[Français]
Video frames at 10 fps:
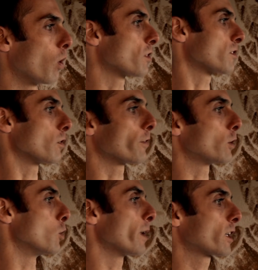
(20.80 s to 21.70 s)
Ouais, c'est en
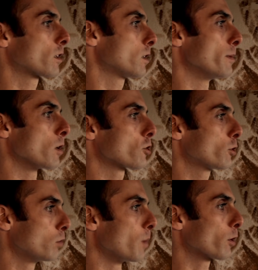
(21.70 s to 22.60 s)
fait le mec qui mélangeait
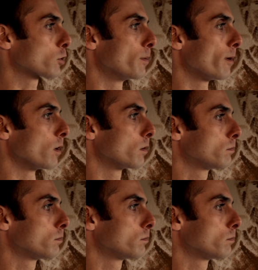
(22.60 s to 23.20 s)
tout n'importe comment.